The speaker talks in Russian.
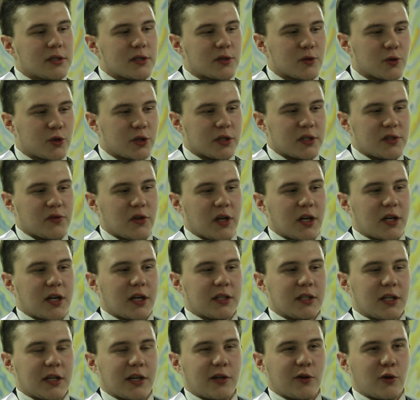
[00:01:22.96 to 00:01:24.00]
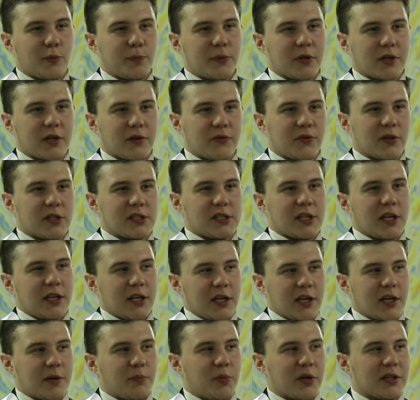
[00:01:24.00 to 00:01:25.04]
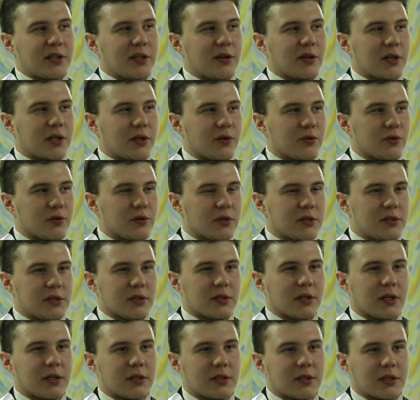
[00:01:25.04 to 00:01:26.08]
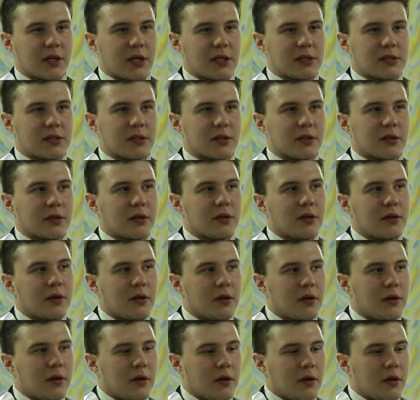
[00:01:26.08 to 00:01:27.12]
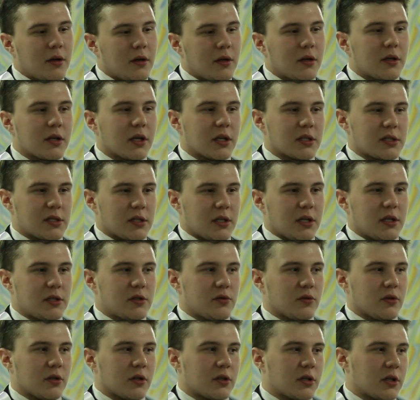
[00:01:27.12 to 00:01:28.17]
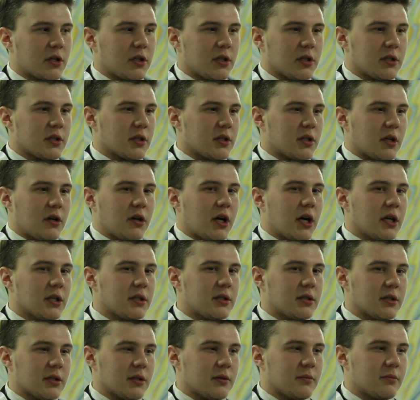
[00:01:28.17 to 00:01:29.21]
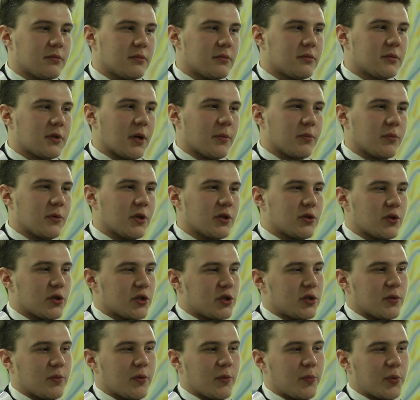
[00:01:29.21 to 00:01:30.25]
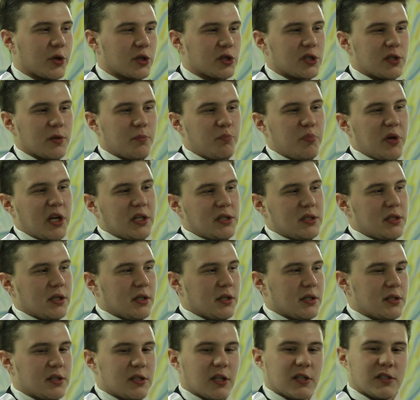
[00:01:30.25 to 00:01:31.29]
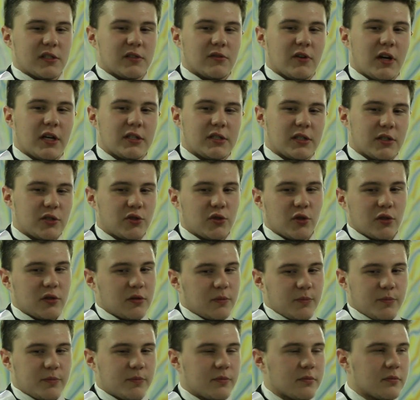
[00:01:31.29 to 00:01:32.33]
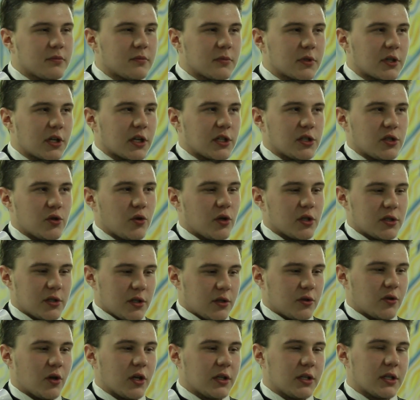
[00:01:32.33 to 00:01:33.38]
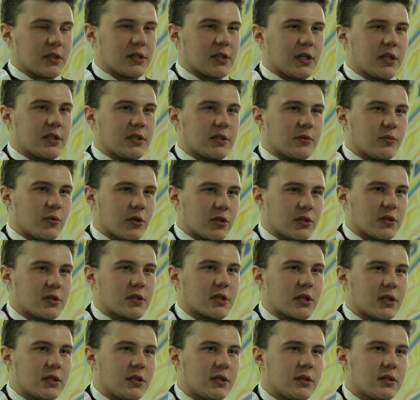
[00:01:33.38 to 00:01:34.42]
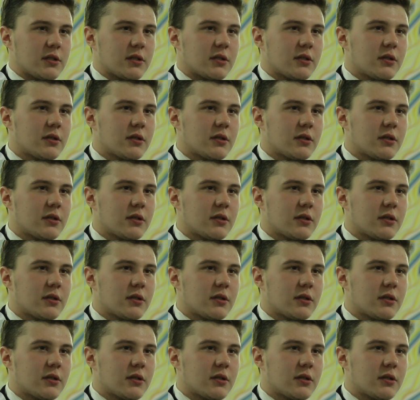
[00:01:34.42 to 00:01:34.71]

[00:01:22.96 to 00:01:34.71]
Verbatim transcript: слушать своих одногруппников, если они их подталкивают идти на этот кастинг. Если есть у них какие-то таланты, там не то чтобы просто петь или станцевать, а что-то грандиозное, то однозначно можно сходить.